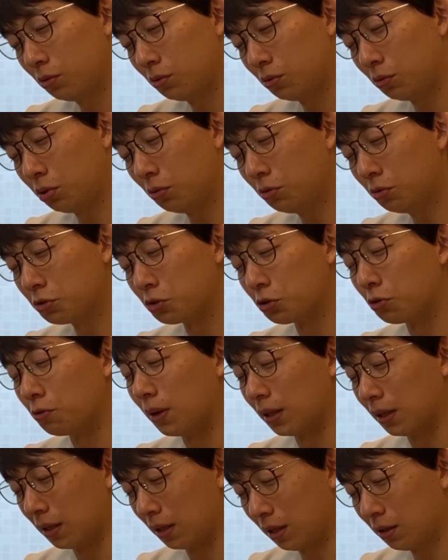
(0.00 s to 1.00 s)
当初
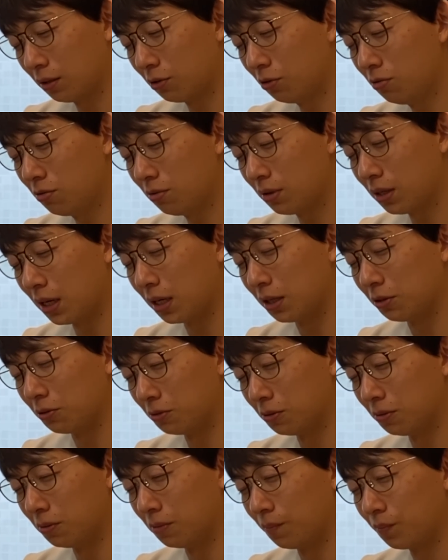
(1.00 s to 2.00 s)
はね、今回
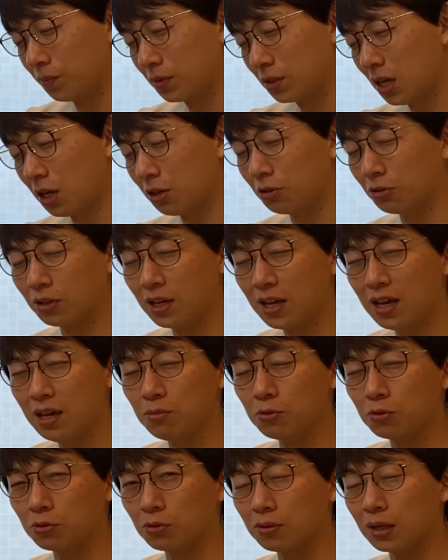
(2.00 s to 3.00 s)
の最後
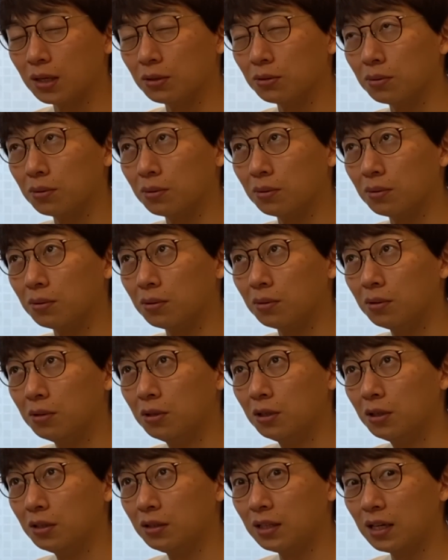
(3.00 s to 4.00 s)
ゲームの
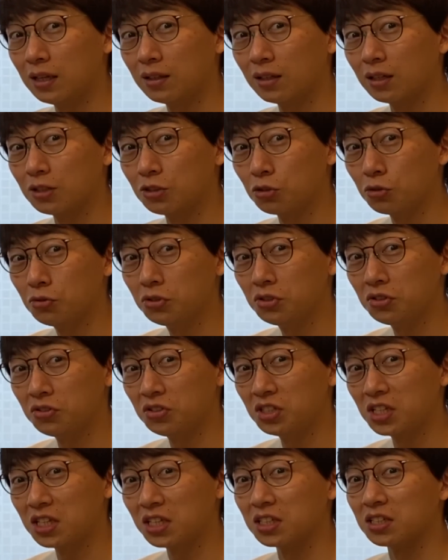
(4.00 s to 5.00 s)
データが消失
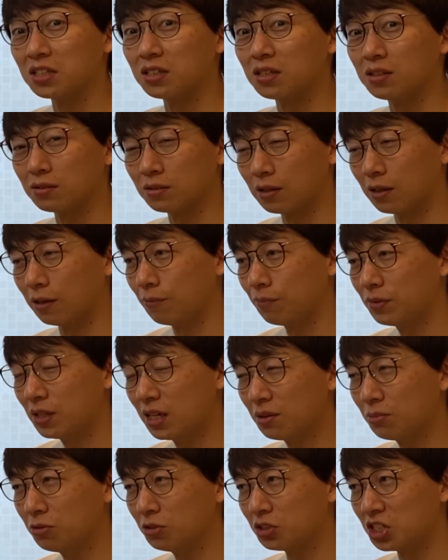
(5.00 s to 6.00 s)
してたじゃないですか。で、あ
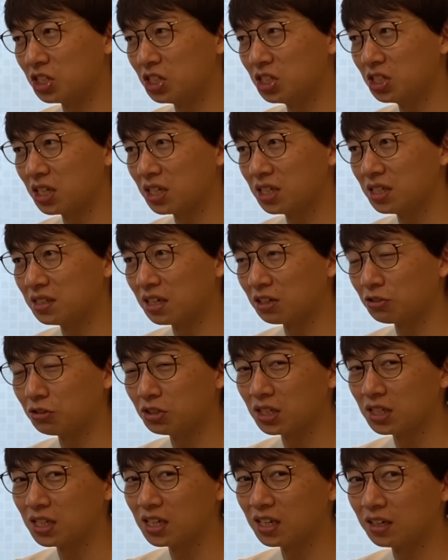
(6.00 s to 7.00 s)
れも人為的に作為
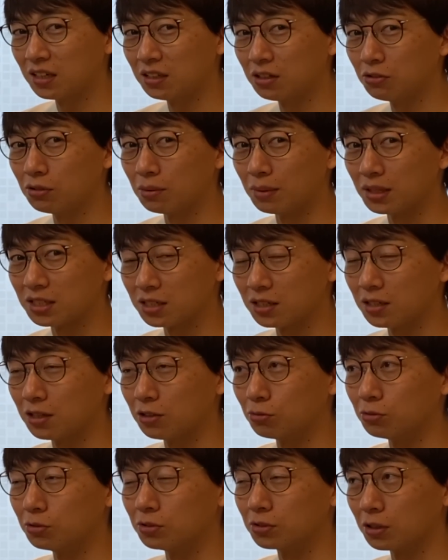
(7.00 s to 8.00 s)
的にやられてるのは間違いない
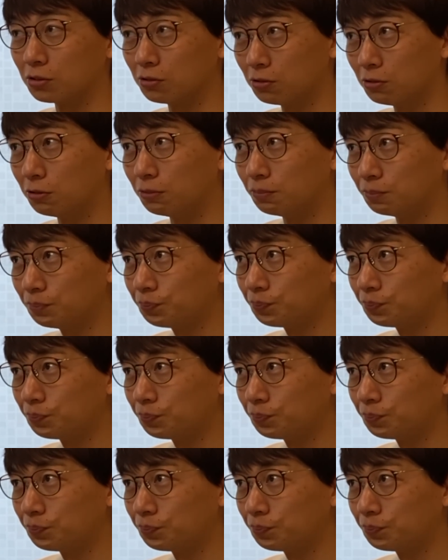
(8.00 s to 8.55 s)
と思うんですけど、